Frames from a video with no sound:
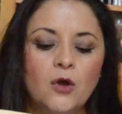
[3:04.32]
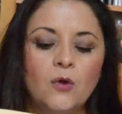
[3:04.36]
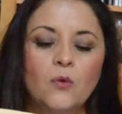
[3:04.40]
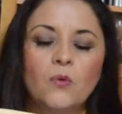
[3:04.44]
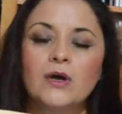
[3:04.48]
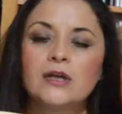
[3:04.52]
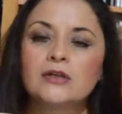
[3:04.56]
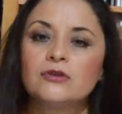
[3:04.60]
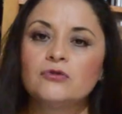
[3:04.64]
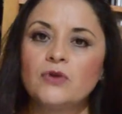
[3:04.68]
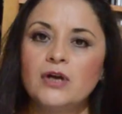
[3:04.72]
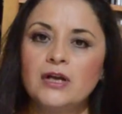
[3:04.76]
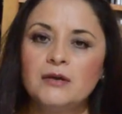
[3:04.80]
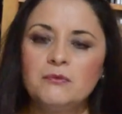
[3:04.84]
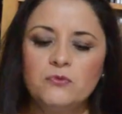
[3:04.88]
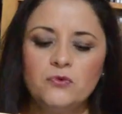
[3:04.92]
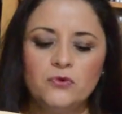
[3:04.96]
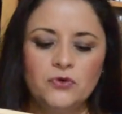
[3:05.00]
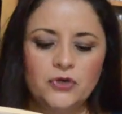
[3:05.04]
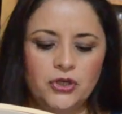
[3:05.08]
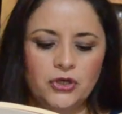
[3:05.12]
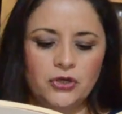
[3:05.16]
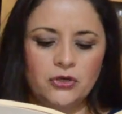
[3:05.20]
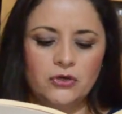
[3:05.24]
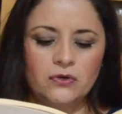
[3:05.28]
Cuando él
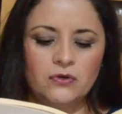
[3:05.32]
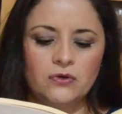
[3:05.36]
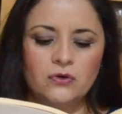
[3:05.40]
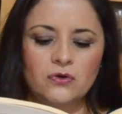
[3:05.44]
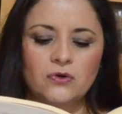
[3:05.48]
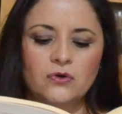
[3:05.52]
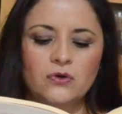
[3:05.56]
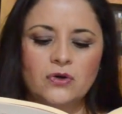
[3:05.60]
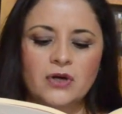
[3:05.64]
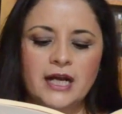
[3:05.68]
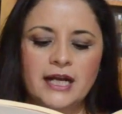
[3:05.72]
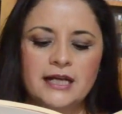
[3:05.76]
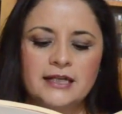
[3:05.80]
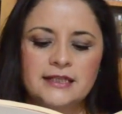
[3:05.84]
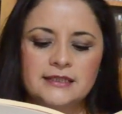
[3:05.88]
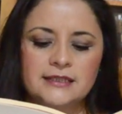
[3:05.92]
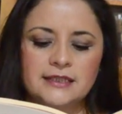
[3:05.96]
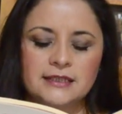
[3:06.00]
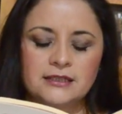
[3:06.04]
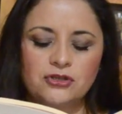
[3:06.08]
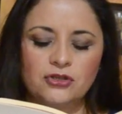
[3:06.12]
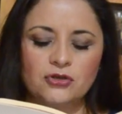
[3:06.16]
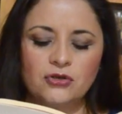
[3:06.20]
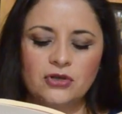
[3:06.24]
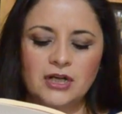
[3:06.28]
murió,
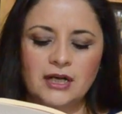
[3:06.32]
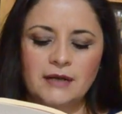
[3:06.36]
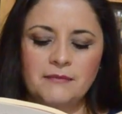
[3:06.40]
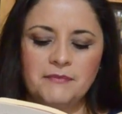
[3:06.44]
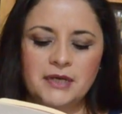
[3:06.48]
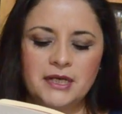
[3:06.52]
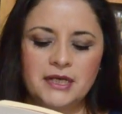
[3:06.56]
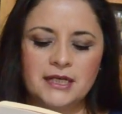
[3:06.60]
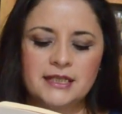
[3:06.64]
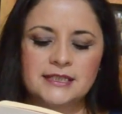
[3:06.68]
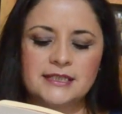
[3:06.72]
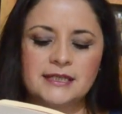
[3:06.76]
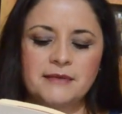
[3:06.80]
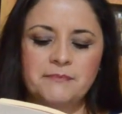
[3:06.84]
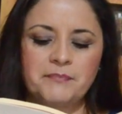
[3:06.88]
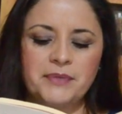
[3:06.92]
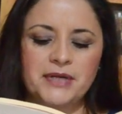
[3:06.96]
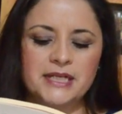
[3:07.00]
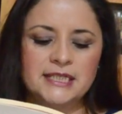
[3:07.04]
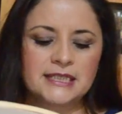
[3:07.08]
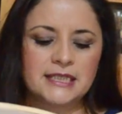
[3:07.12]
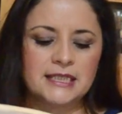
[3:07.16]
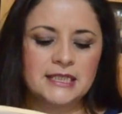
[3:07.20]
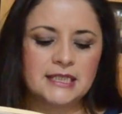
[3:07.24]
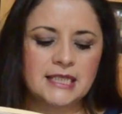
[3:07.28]
Organización Ramírez se
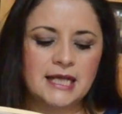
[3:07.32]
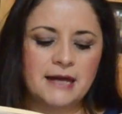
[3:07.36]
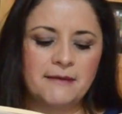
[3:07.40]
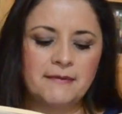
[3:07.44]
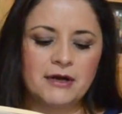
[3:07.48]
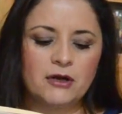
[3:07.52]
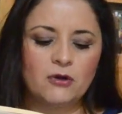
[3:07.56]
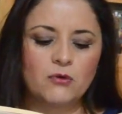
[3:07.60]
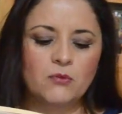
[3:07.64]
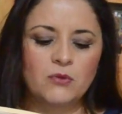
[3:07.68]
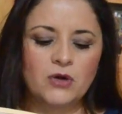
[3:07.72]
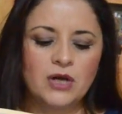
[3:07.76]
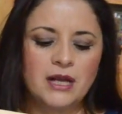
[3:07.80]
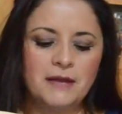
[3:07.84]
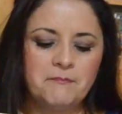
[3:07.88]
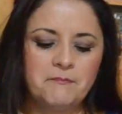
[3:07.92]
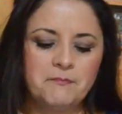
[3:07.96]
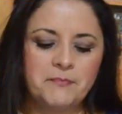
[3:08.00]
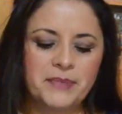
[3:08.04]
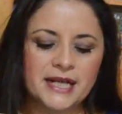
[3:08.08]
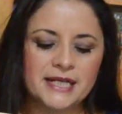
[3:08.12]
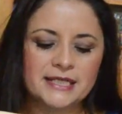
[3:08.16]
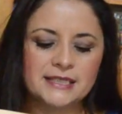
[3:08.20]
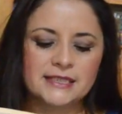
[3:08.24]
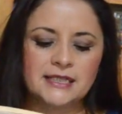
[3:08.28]
presentaba como la
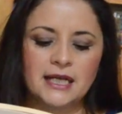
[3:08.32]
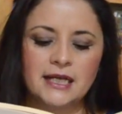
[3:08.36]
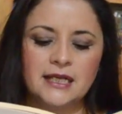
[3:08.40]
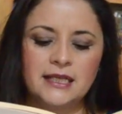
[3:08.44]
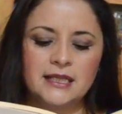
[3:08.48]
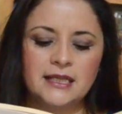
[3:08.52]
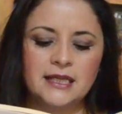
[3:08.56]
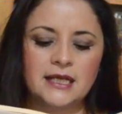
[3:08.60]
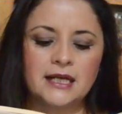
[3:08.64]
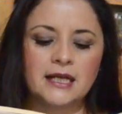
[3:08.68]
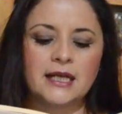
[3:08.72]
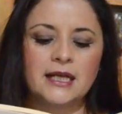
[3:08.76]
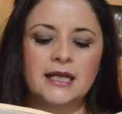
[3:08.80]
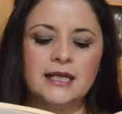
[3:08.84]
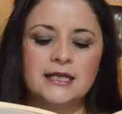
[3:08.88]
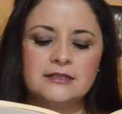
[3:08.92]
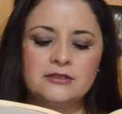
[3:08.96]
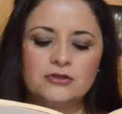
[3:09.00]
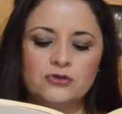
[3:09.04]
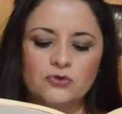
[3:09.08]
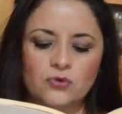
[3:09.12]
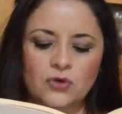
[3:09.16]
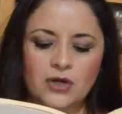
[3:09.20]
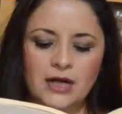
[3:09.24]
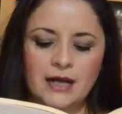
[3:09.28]
empresa líder en
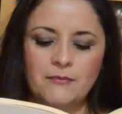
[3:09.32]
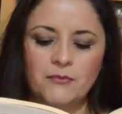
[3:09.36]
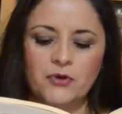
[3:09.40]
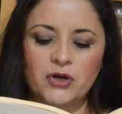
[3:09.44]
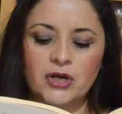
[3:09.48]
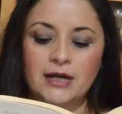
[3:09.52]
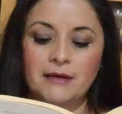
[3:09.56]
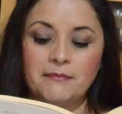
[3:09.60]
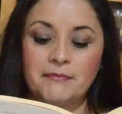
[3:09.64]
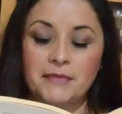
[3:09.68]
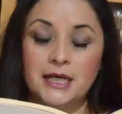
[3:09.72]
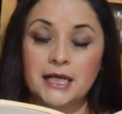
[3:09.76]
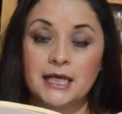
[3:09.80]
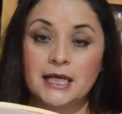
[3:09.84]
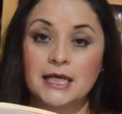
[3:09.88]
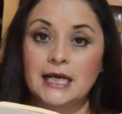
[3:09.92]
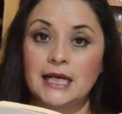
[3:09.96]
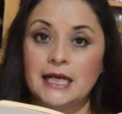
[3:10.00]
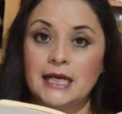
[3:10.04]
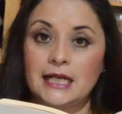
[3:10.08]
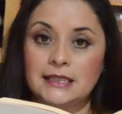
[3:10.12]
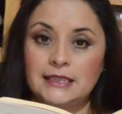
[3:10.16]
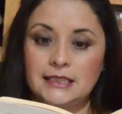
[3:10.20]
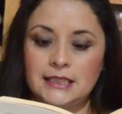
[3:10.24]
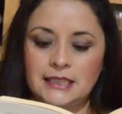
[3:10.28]
su ramo en América
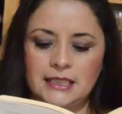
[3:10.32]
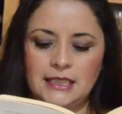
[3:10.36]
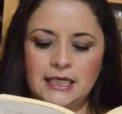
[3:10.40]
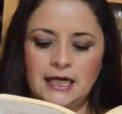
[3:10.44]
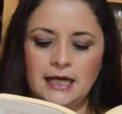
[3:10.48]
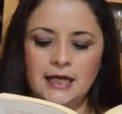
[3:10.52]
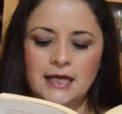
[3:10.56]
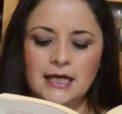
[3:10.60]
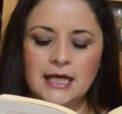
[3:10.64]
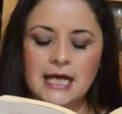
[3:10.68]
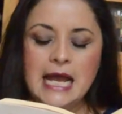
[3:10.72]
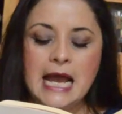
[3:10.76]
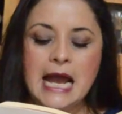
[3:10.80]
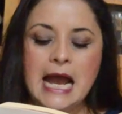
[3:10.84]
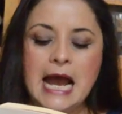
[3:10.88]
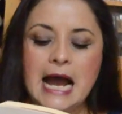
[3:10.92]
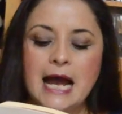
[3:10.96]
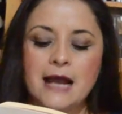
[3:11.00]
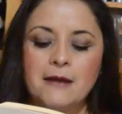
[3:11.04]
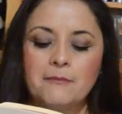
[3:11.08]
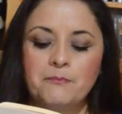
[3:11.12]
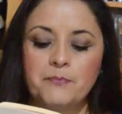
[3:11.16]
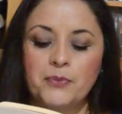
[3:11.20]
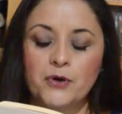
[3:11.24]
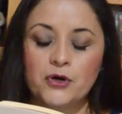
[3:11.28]
Latina,
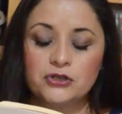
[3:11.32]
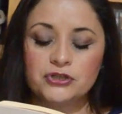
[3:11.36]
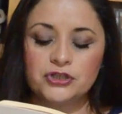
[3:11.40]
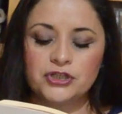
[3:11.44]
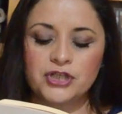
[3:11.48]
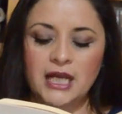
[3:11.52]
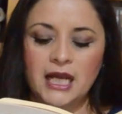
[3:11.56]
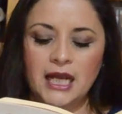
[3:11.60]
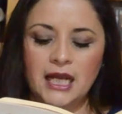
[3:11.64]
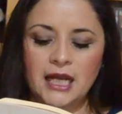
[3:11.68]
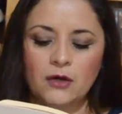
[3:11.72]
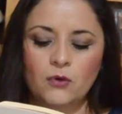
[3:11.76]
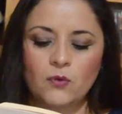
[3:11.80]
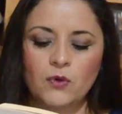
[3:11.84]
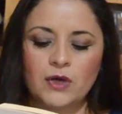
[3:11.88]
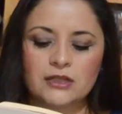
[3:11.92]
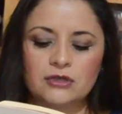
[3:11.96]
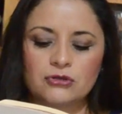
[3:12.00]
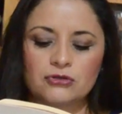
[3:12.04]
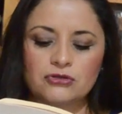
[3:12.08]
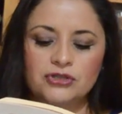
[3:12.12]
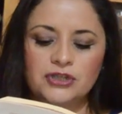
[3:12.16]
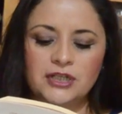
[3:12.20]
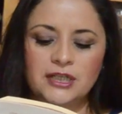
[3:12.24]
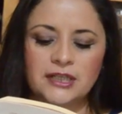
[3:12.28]
al poseer
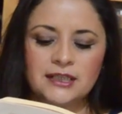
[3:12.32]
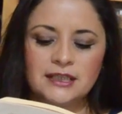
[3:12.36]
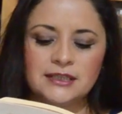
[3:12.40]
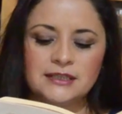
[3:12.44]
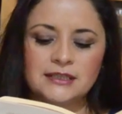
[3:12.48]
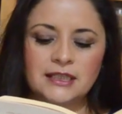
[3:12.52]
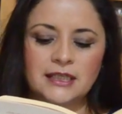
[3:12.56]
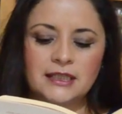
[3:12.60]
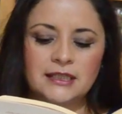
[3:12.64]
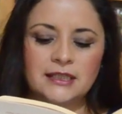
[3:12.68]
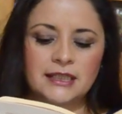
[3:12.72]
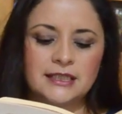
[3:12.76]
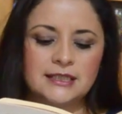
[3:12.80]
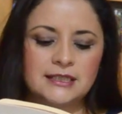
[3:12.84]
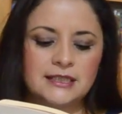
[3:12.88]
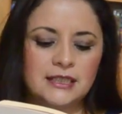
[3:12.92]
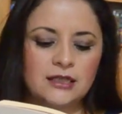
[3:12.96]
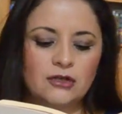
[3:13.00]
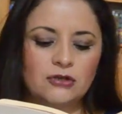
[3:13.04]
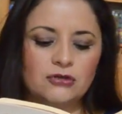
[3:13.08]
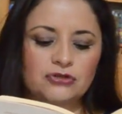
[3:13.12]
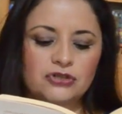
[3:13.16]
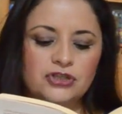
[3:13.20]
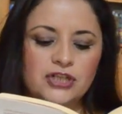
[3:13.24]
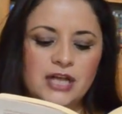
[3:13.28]

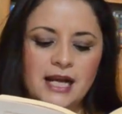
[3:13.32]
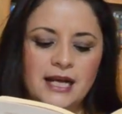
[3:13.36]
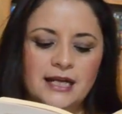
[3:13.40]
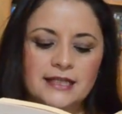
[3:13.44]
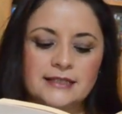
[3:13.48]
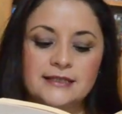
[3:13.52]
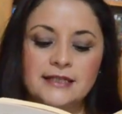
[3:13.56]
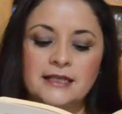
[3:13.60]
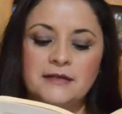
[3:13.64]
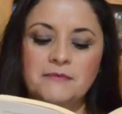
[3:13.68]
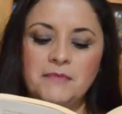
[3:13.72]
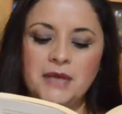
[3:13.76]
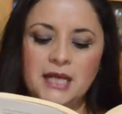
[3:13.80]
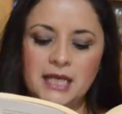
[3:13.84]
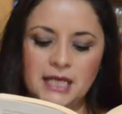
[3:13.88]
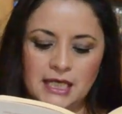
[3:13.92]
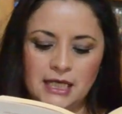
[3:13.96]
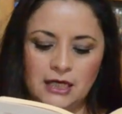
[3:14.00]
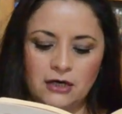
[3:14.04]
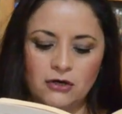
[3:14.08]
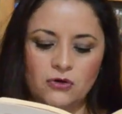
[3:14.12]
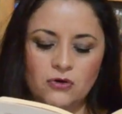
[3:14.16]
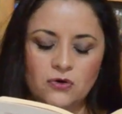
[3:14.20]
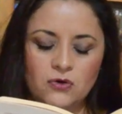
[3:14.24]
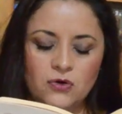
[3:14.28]
435 salas en
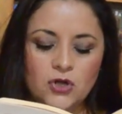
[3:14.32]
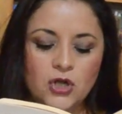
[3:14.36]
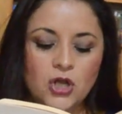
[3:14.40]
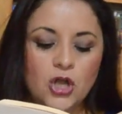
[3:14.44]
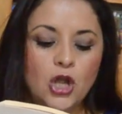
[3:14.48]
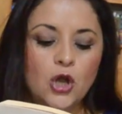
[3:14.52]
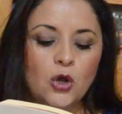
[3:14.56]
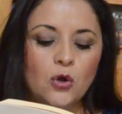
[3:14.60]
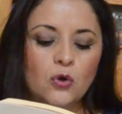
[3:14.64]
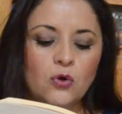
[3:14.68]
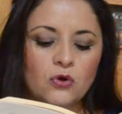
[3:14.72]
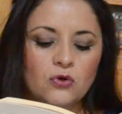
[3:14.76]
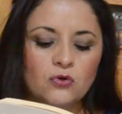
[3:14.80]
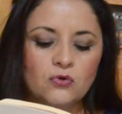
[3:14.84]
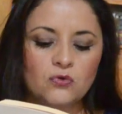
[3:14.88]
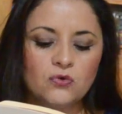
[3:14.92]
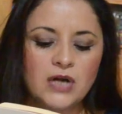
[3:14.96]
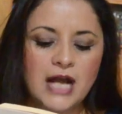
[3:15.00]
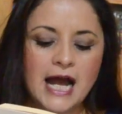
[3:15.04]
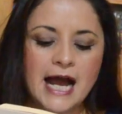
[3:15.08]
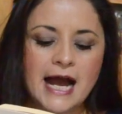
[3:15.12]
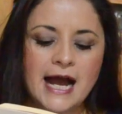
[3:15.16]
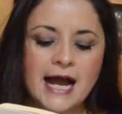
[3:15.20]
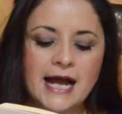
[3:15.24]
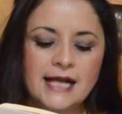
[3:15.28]
México, con
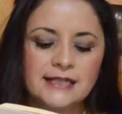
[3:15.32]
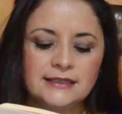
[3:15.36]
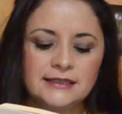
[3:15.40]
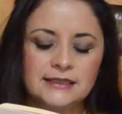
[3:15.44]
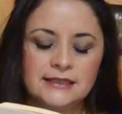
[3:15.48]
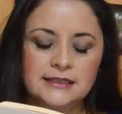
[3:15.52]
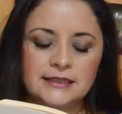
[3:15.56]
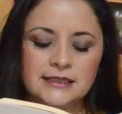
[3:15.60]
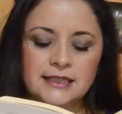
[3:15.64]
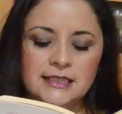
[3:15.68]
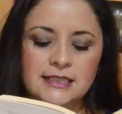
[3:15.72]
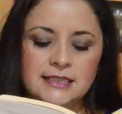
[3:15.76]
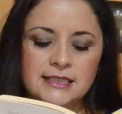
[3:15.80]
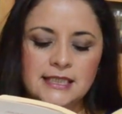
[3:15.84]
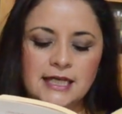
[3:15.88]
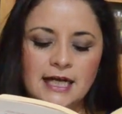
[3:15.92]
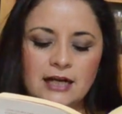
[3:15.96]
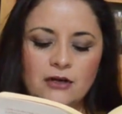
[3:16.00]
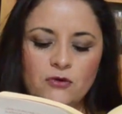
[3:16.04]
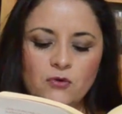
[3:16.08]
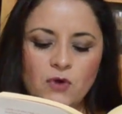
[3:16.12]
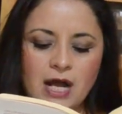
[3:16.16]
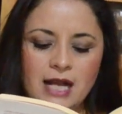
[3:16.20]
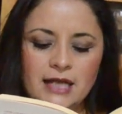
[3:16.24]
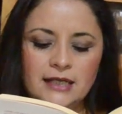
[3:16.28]
una asistencia
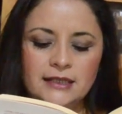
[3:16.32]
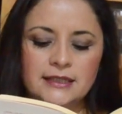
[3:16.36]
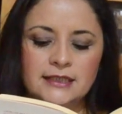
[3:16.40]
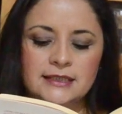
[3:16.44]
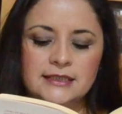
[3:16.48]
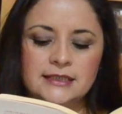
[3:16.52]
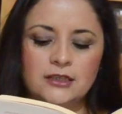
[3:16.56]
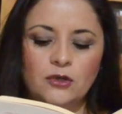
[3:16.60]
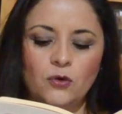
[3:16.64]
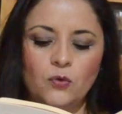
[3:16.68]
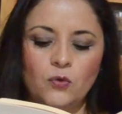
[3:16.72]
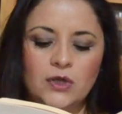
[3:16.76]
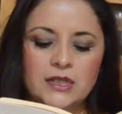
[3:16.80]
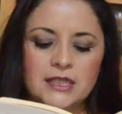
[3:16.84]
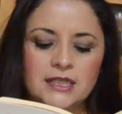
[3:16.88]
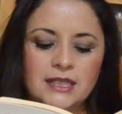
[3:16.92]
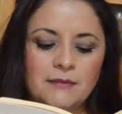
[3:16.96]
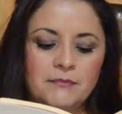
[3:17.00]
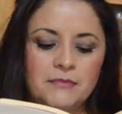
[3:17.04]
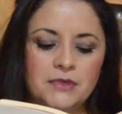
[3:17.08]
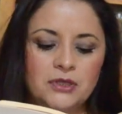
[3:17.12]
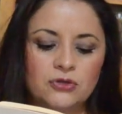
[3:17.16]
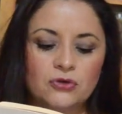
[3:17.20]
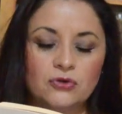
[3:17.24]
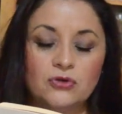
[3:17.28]
anual de
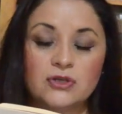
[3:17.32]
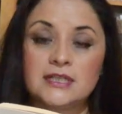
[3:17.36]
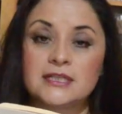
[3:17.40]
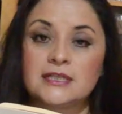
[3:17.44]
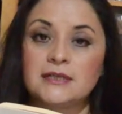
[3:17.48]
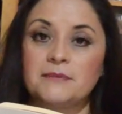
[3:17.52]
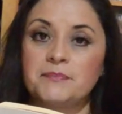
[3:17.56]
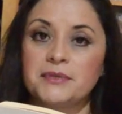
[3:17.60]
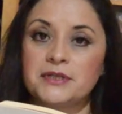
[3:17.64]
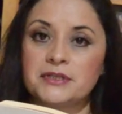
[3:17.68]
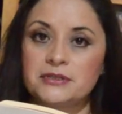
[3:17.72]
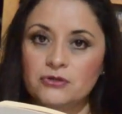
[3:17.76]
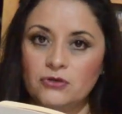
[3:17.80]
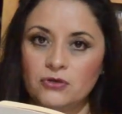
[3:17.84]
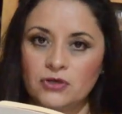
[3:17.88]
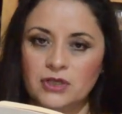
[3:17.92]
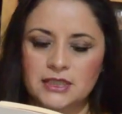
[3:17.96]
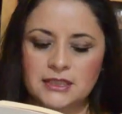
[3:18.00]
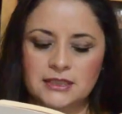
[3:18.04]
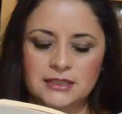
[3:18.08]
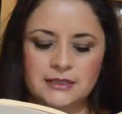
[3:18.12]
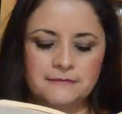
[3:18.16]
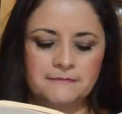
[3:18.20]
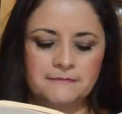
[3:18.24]
50 millones de personas.